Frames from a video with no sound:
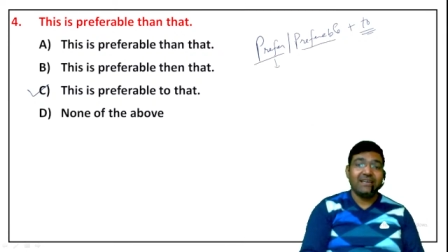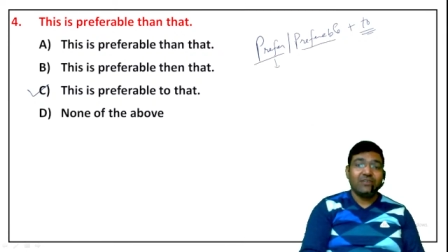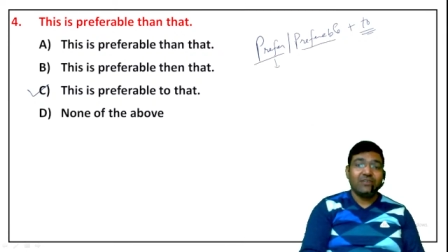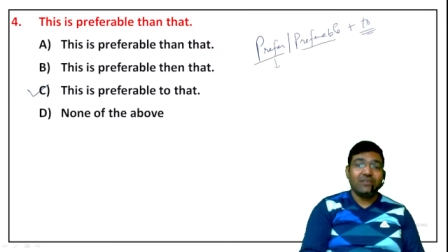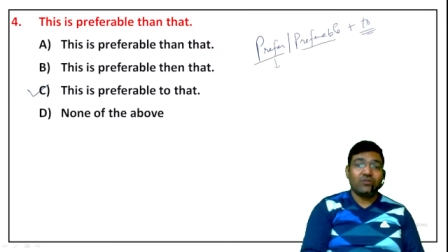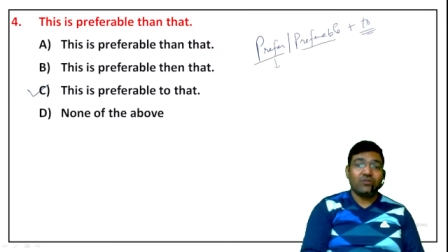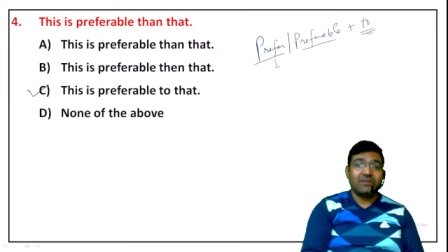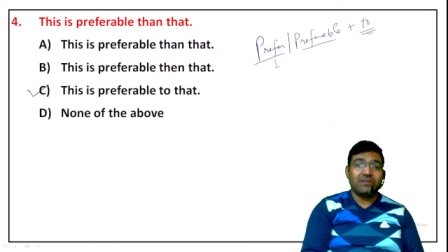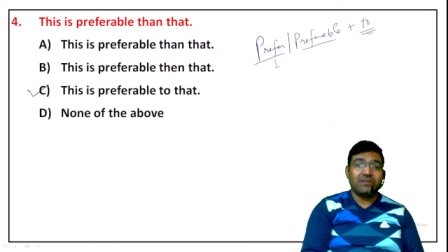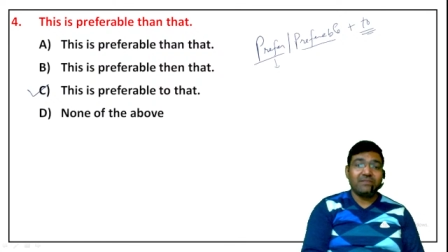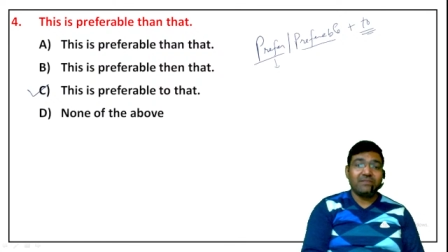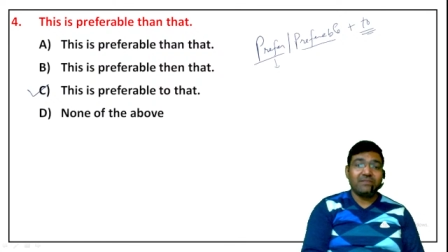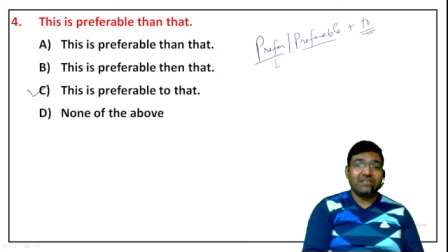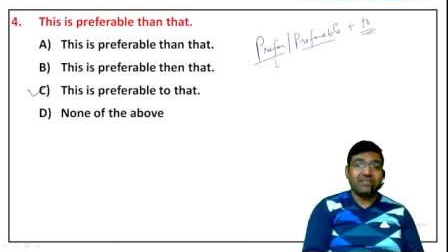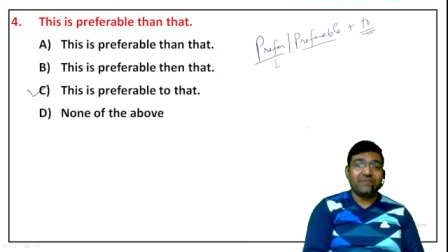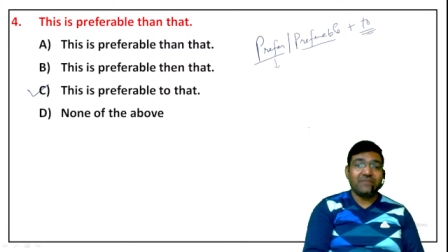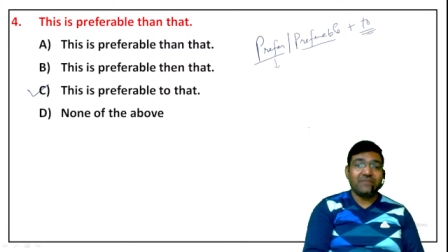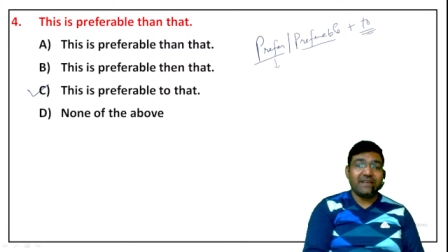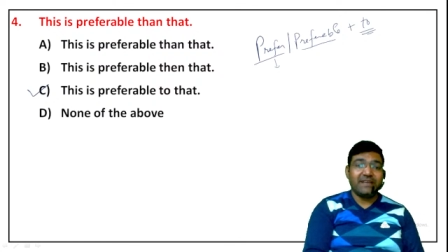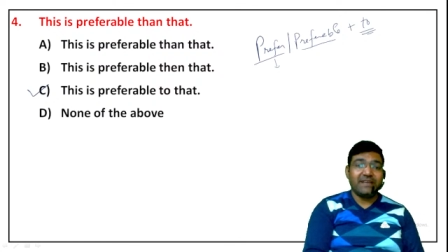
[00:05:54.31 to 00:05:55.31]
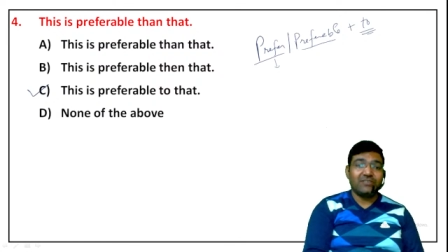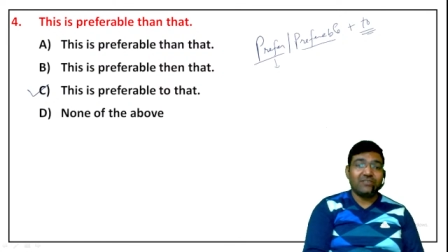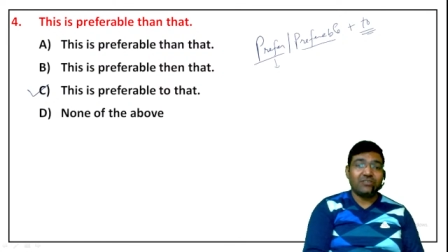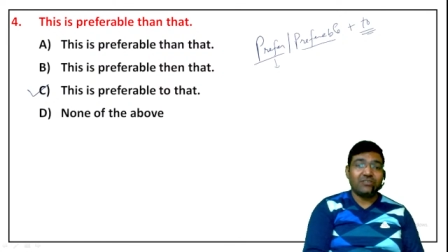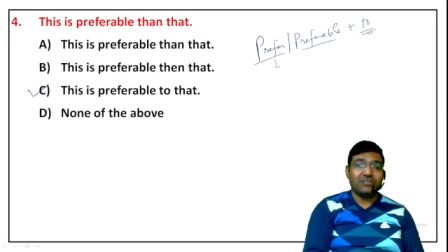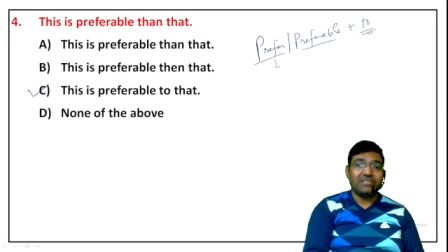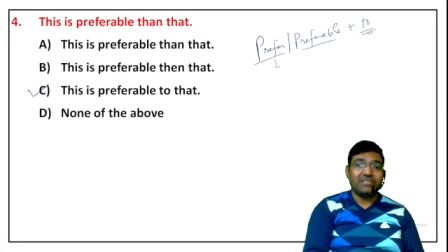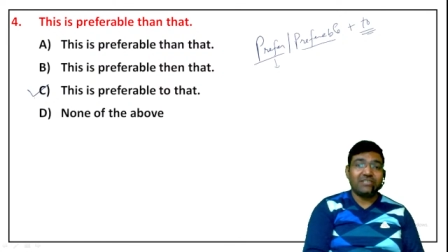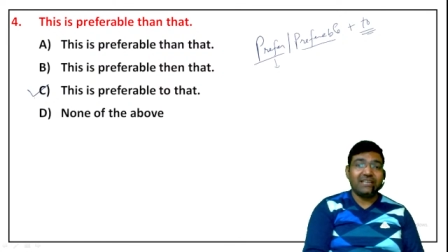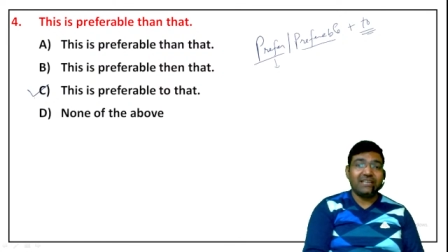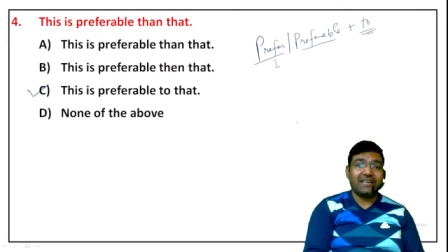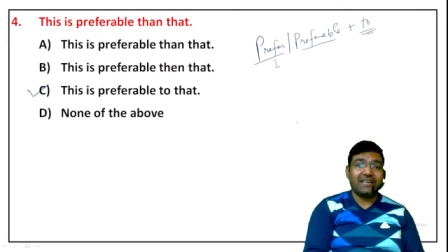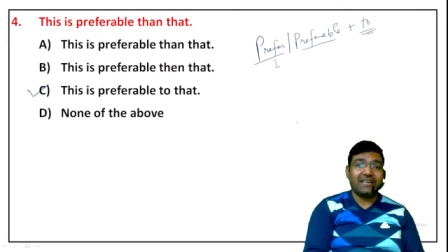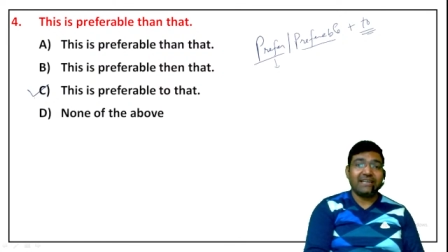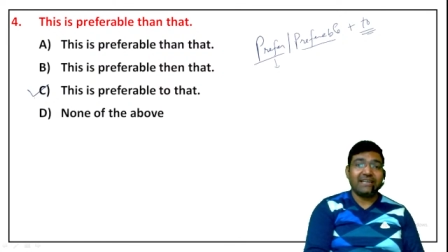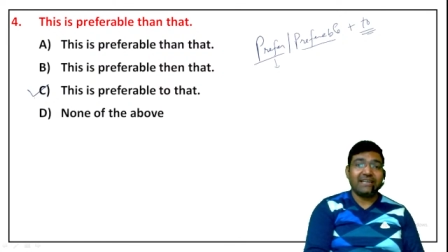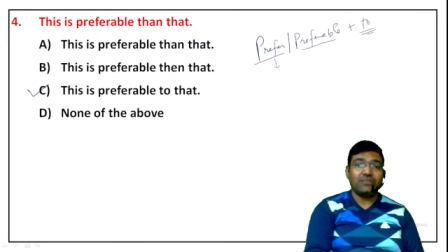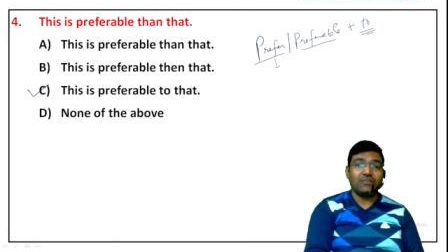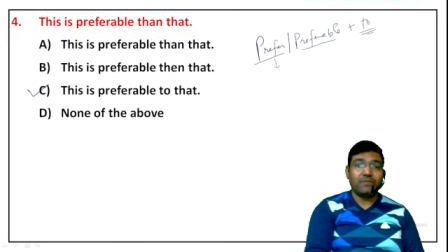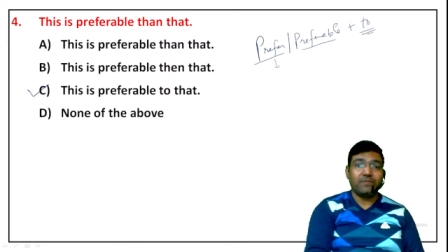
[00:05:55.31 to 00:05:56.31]
तो हम इसमें आंसर सी
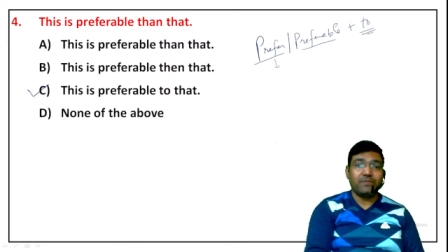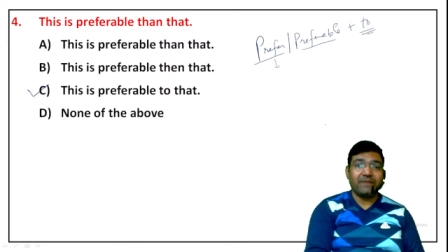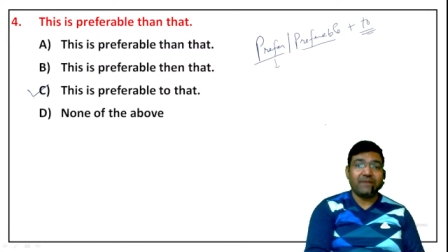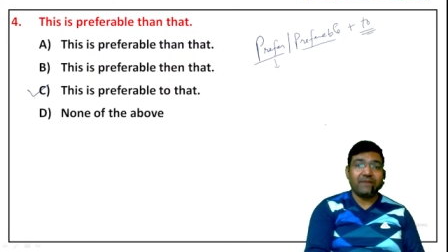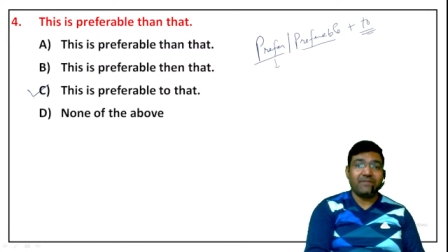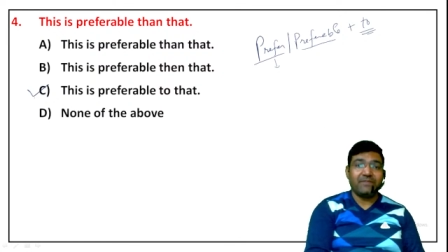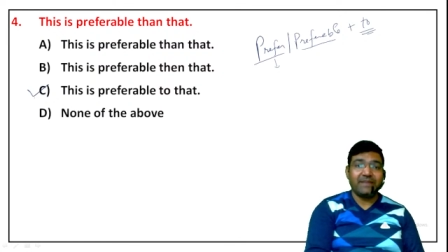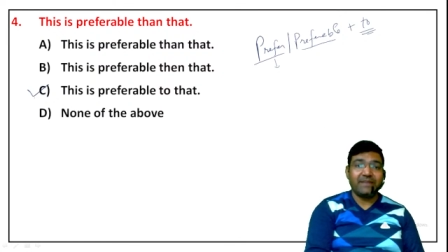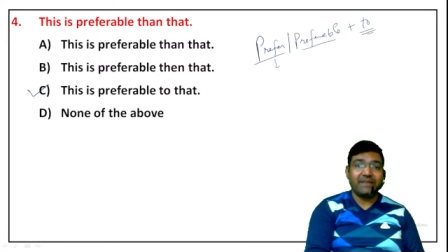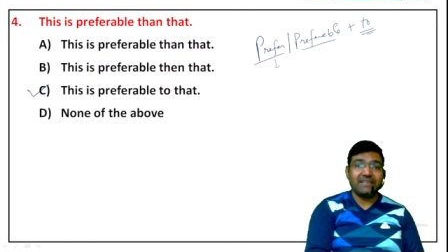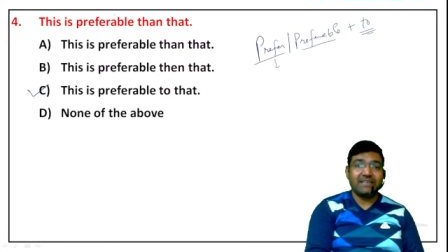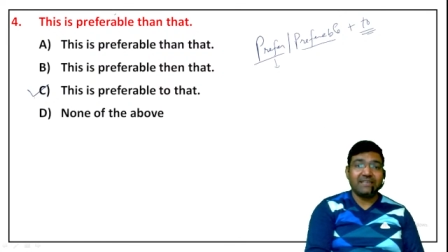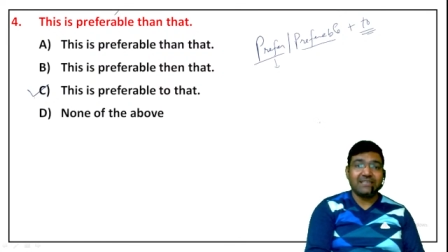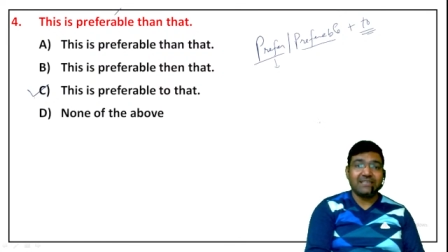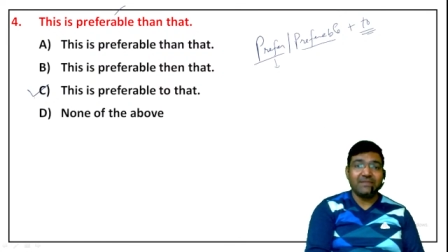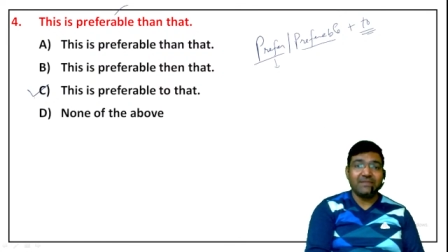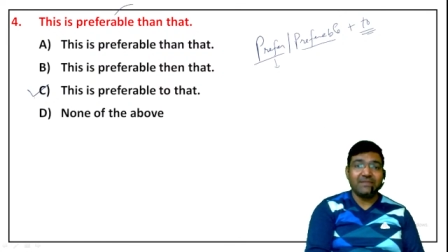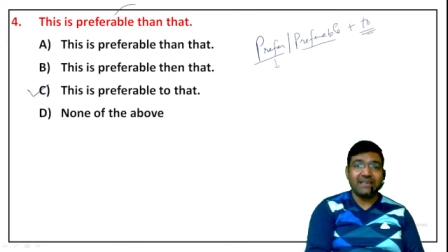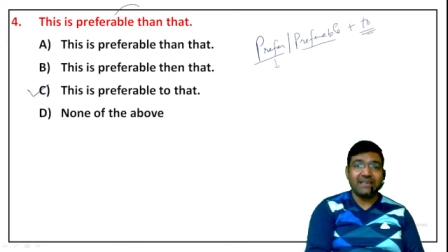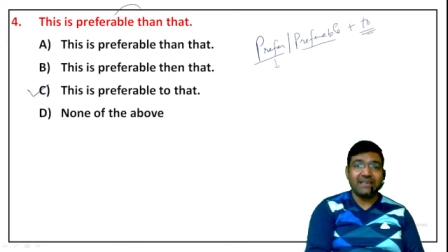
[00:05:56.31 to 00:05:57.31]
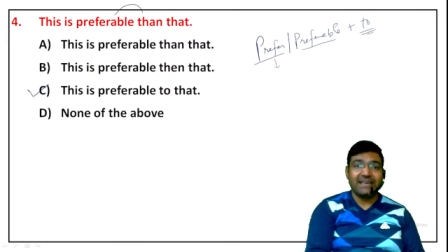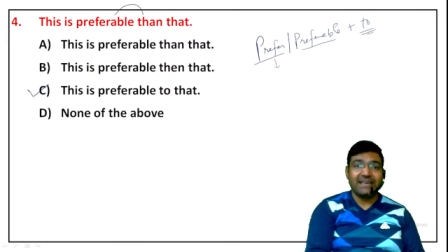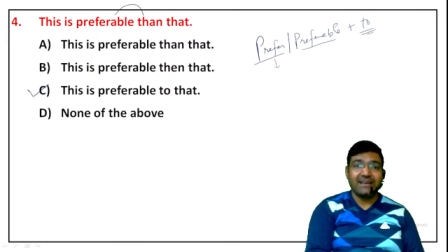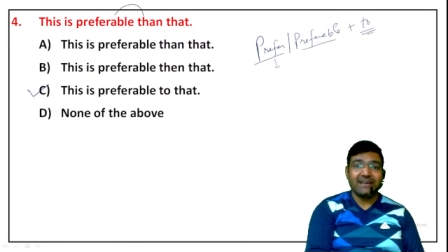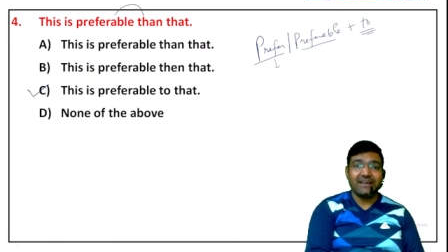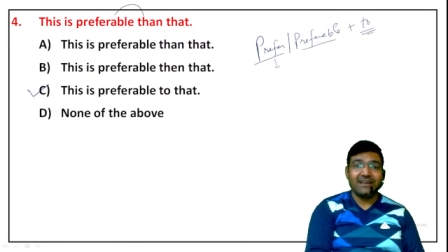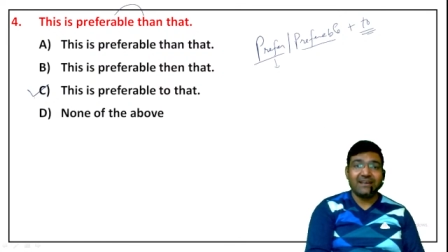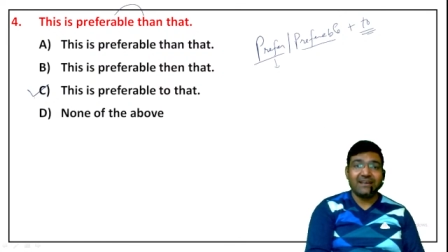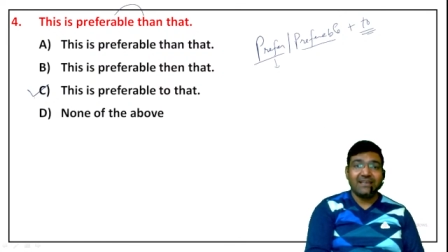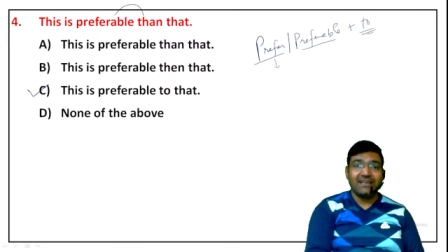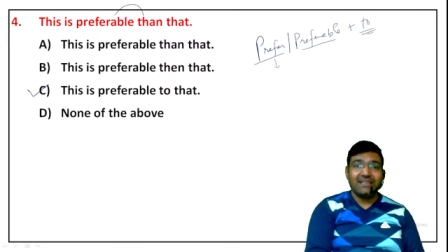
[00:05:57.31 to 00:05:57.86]
लगाएंगे तो प्रेफरेबल के साथ भी क्या आएगा